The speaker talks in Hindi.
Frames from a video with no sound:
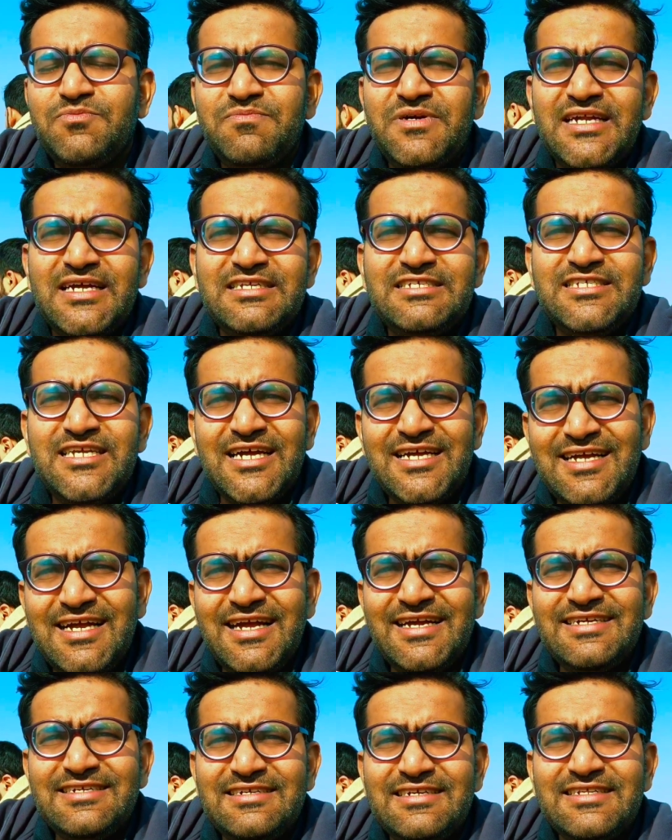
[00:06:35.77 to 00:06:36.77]
बड़ा अच्छा
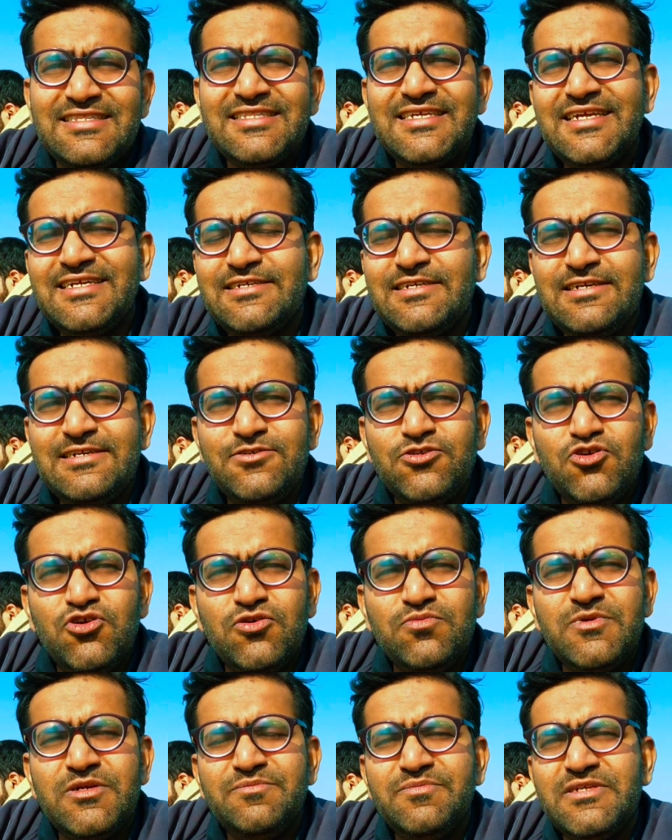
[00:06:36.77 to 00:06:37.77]
गाइड करते हैं
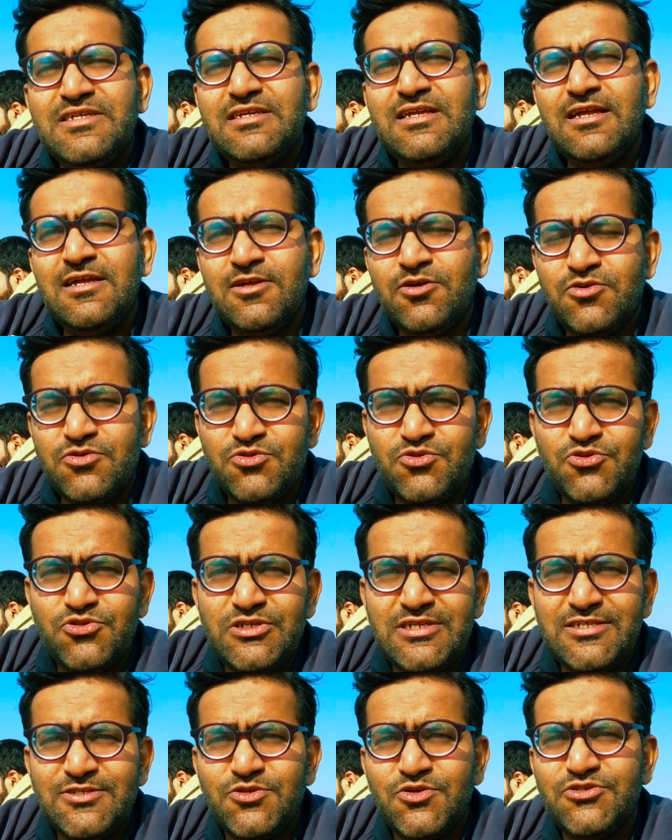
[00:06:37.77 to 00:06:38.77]
टिकटॉक पे भी और
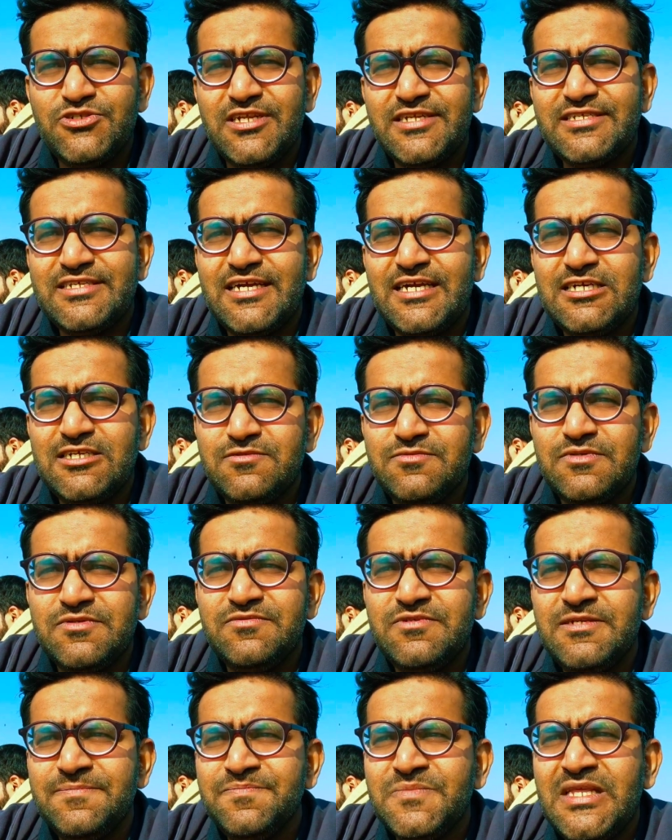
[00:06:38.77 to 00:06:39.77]
दूसरी सोशल साइट्स पे
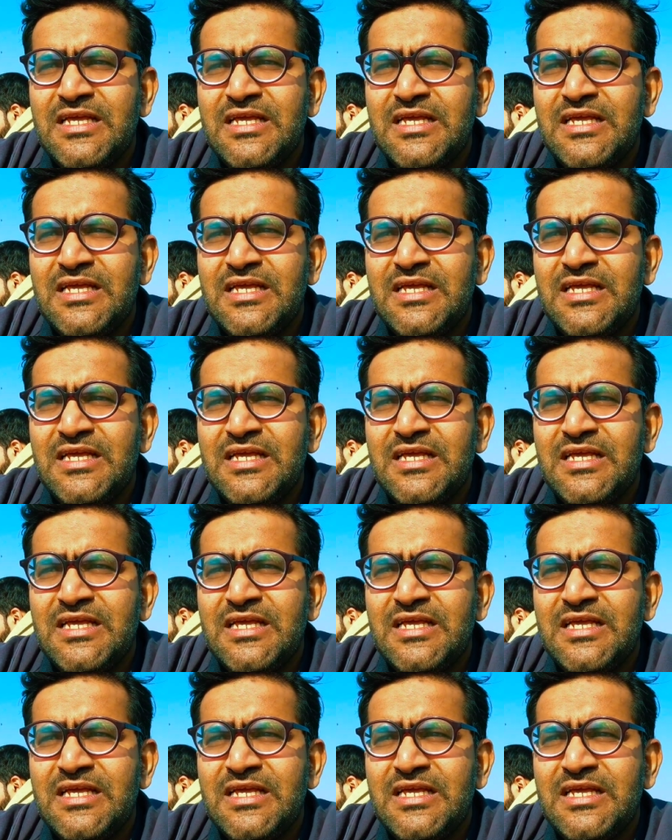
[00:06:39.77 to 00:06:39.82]
भी